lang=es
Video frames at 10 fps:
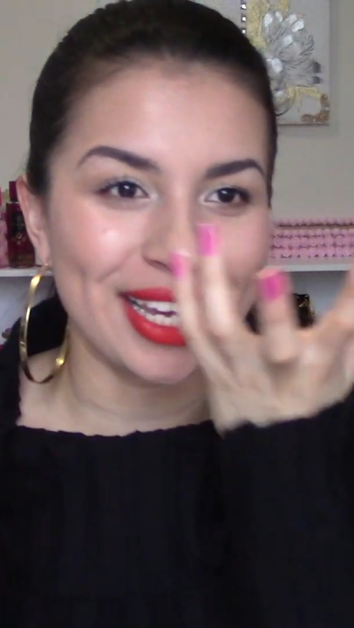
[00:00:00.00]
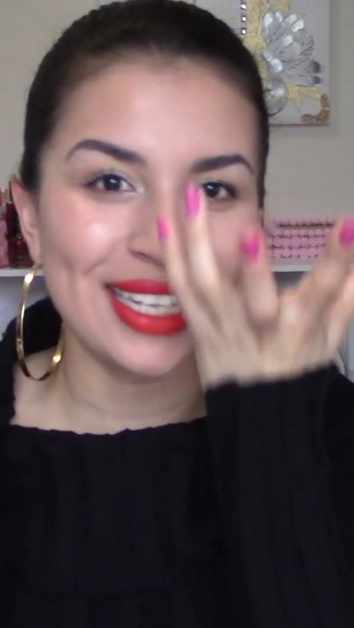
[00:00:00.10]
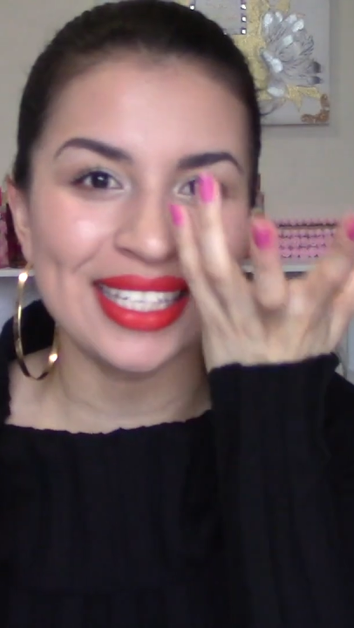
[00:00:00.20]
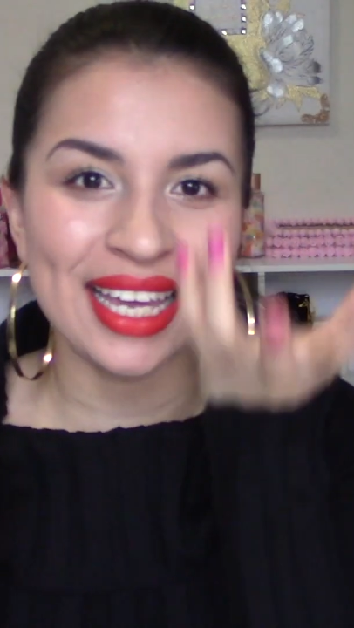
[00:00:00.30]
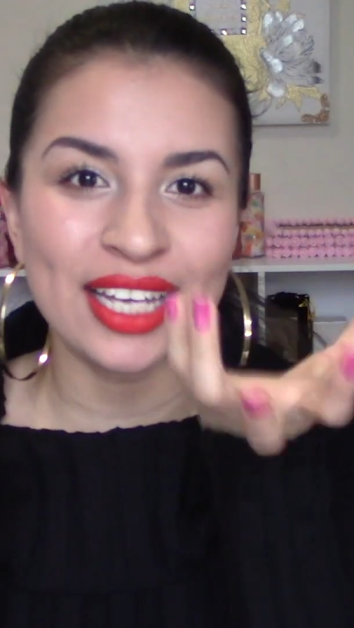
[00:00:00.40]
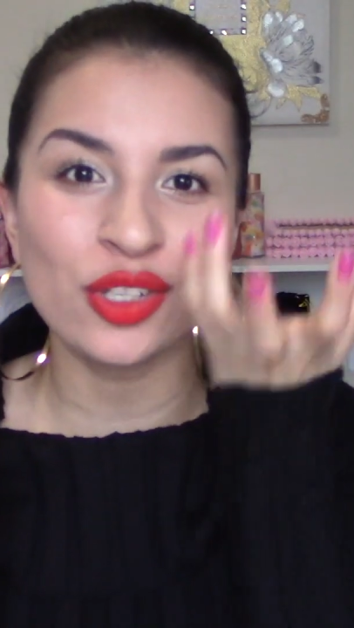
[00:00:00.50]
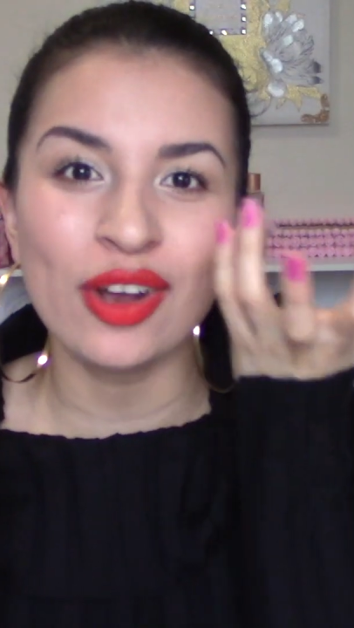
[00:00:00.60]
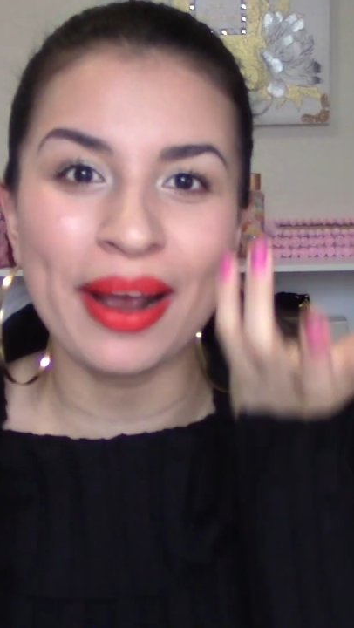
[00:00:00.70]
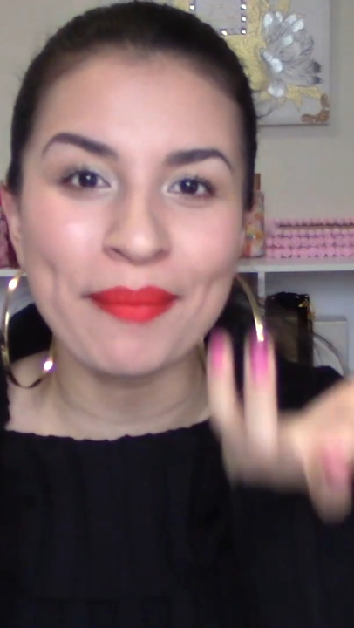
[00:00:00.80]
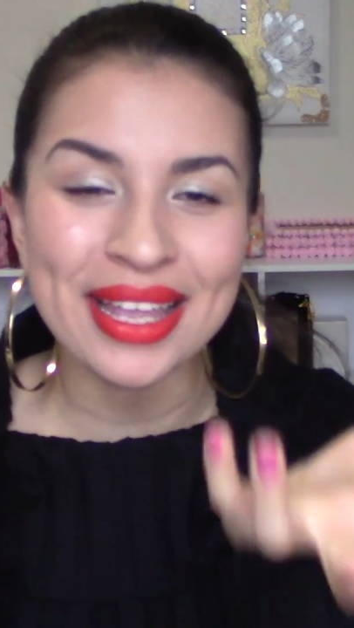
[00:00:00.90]
es que es
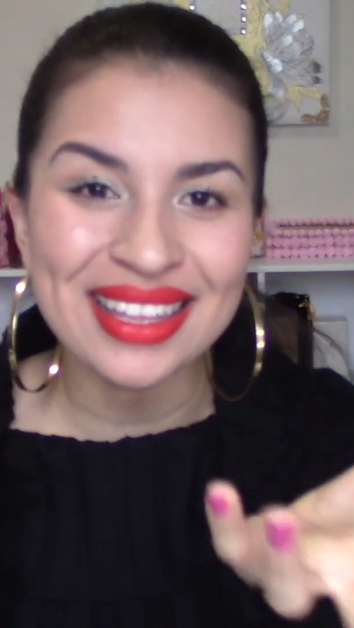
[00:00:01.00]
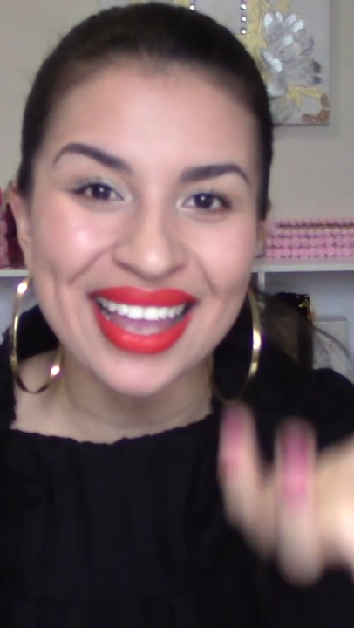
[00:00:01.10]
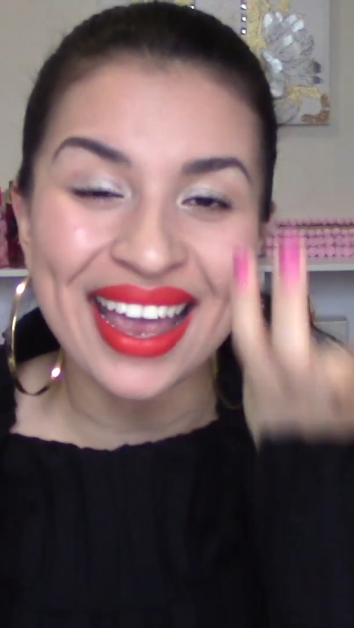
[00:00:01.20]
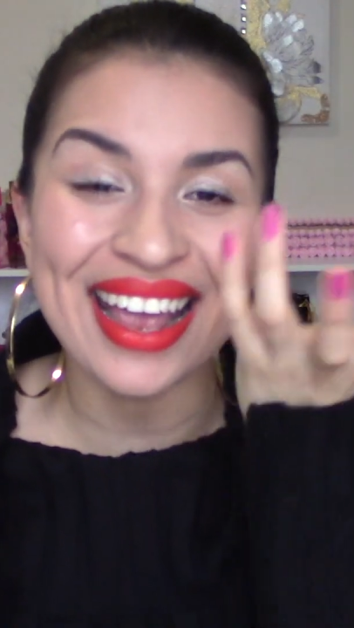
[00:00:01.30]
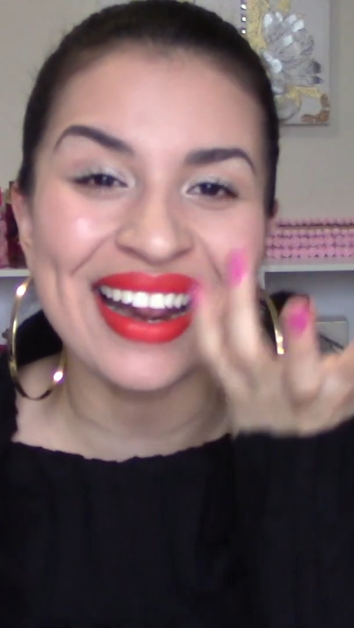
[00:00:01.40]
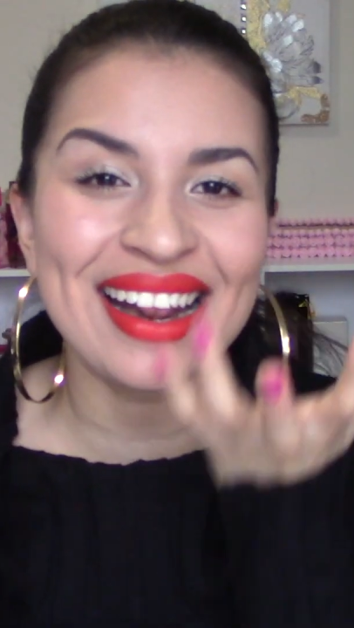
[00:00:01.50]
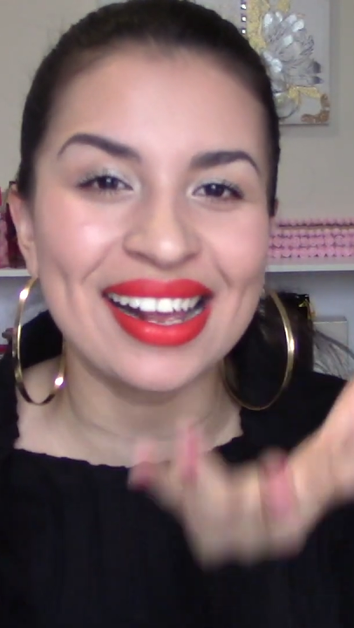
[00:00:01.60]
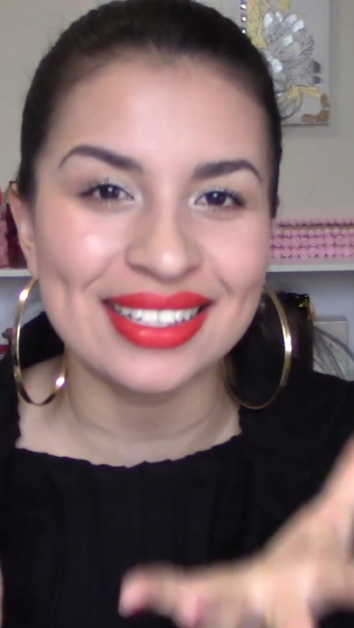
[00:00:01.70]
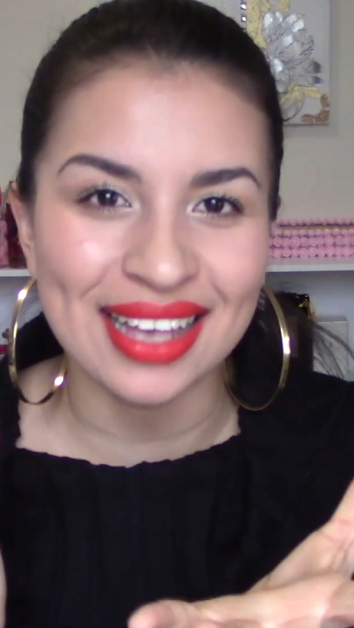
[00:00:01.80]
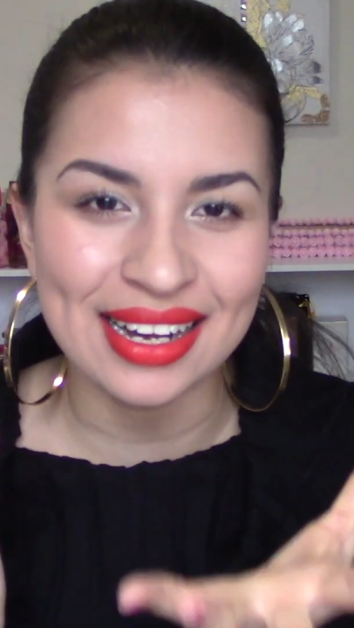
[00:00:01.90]
solamente en
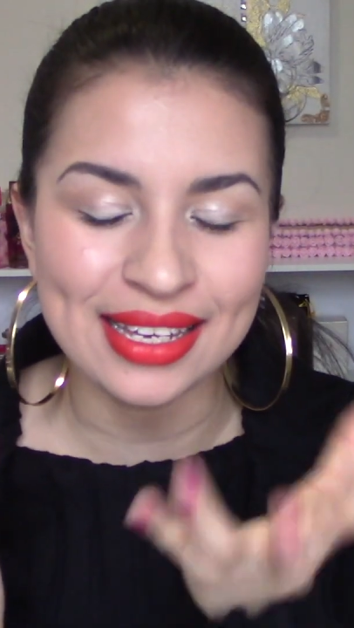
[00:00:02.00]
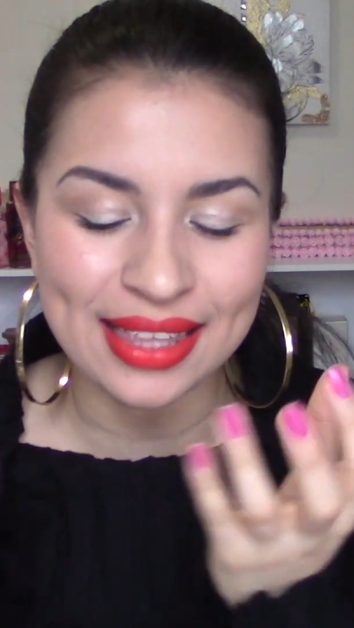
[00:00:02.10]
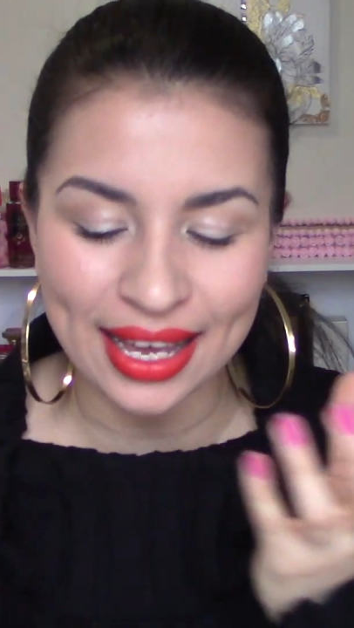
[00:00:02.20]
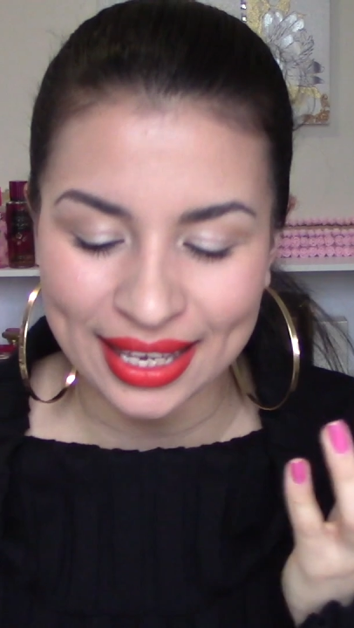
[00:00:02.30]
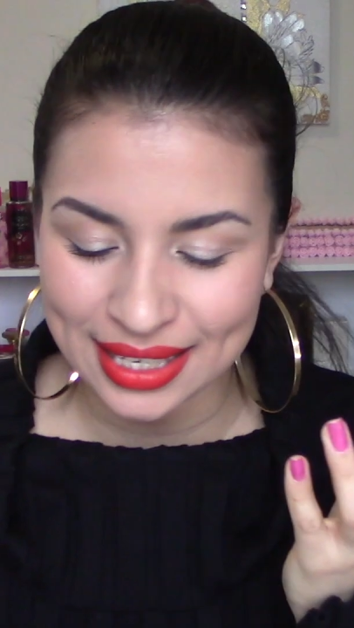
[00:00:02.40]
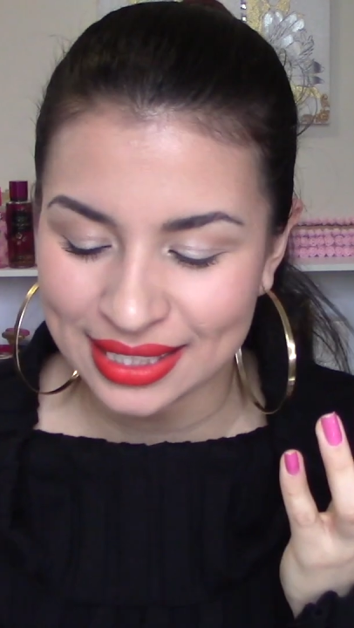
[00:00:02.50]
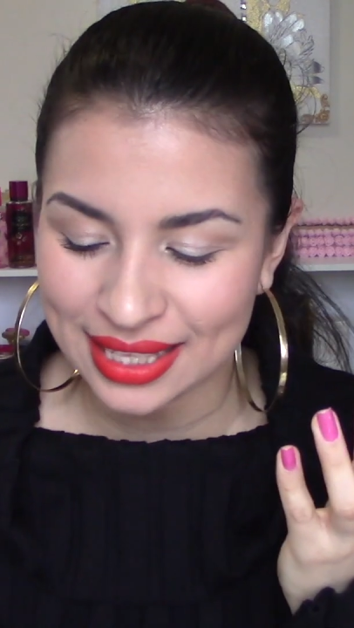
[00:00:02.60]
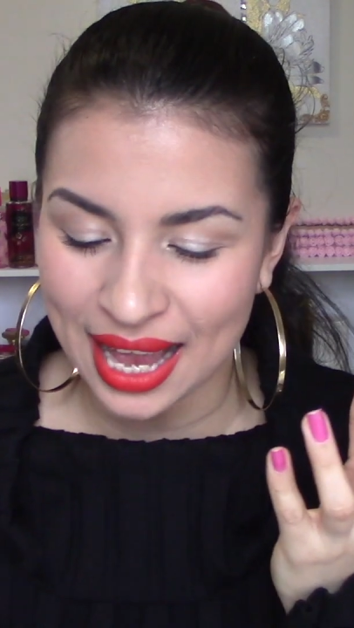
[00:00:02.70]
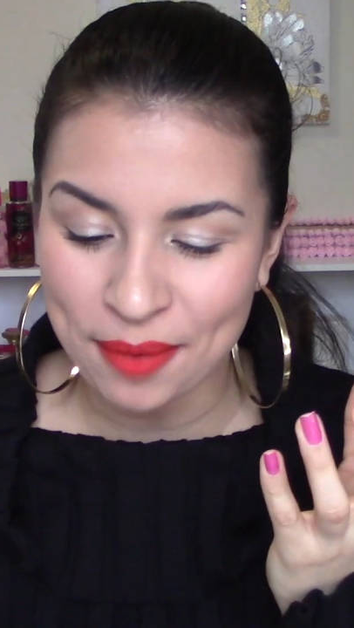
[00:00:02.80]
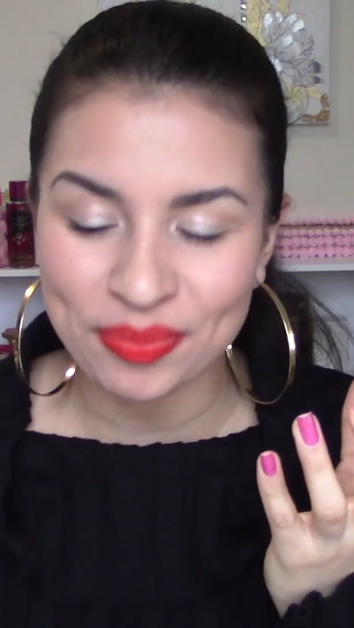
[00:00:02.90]
la salida que
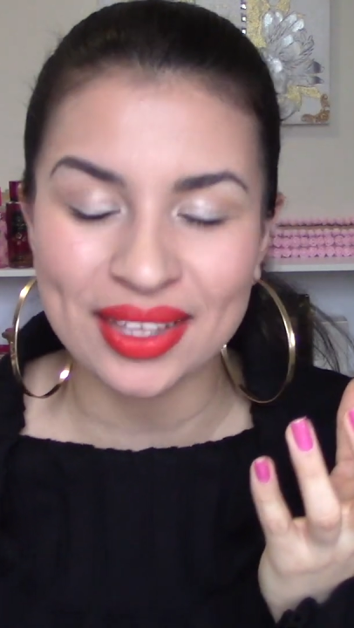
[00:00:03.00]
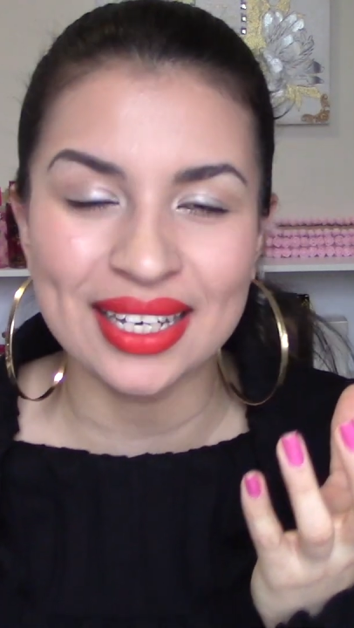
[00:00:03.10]
está